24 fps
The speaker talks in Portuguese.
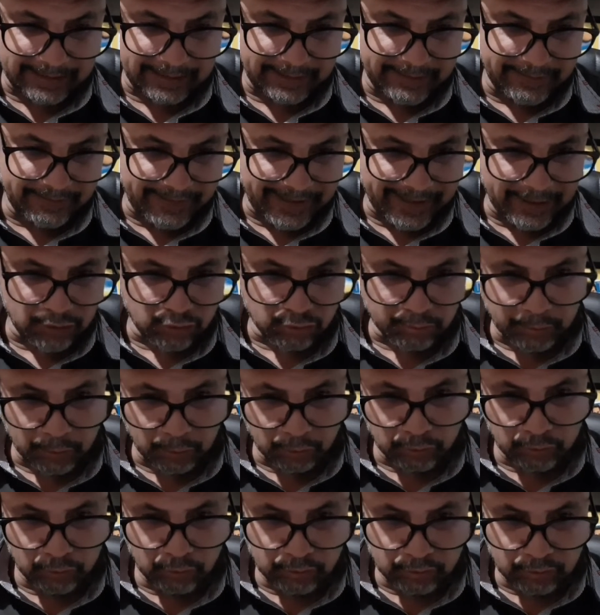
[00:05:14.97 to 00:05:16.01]
aqui vários
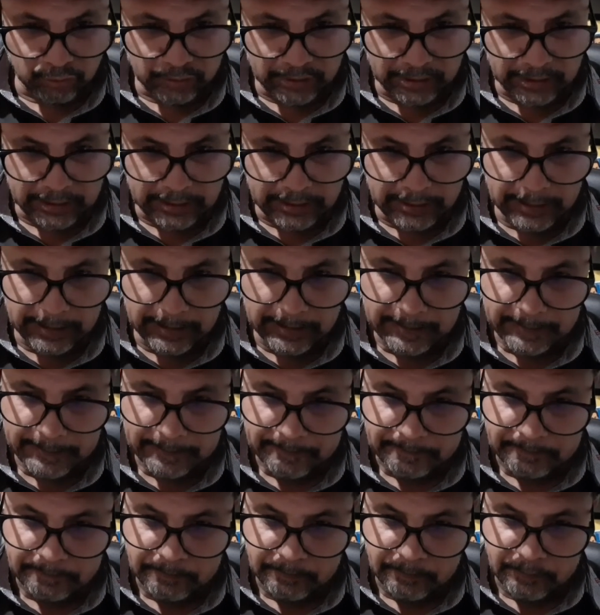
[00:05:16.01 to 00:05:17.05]
produtos aqui,
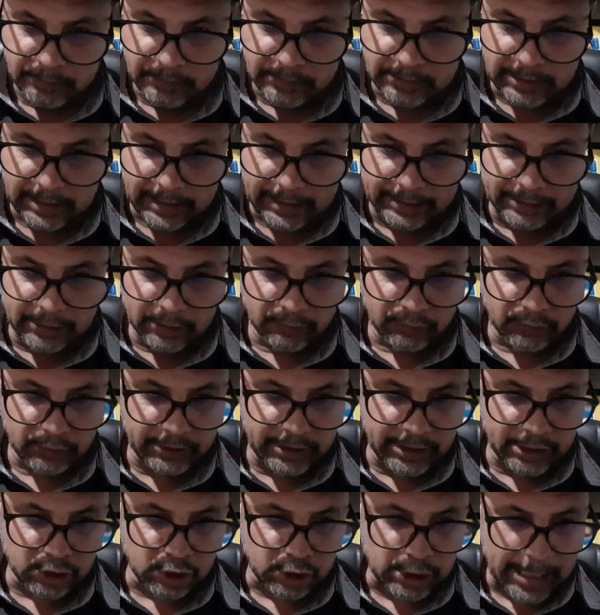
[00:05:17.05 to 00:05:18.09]
tá? E eu vou
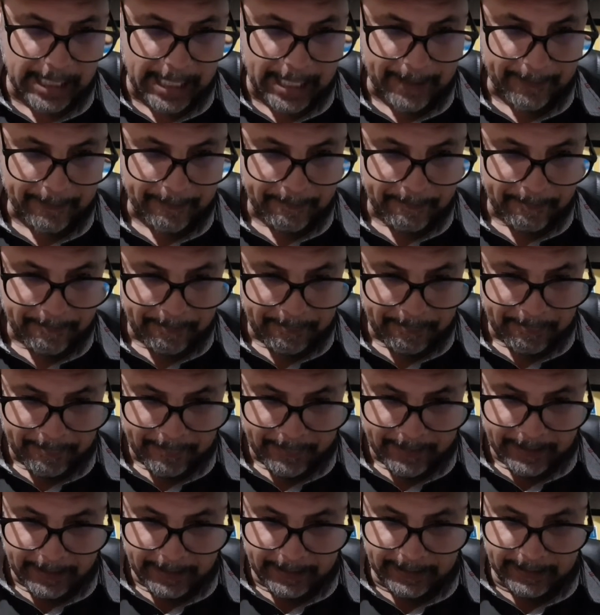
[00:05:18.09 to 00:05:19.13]
deixar
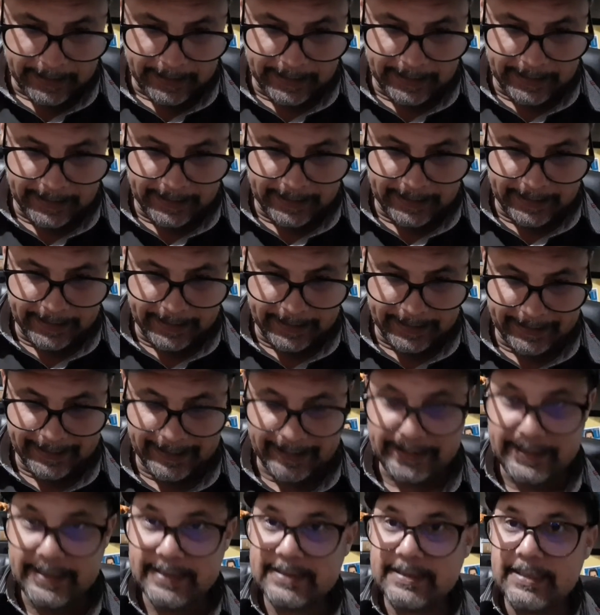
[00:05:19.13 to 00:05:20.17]
é,
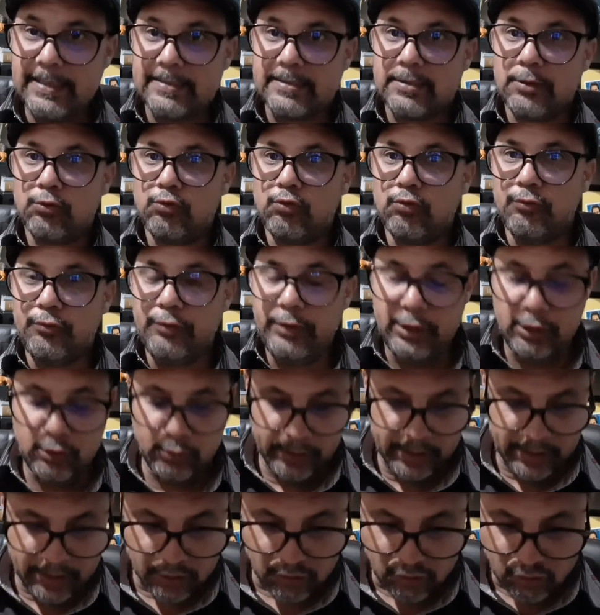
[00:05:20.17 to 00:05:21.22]
na descrição do vídeo esses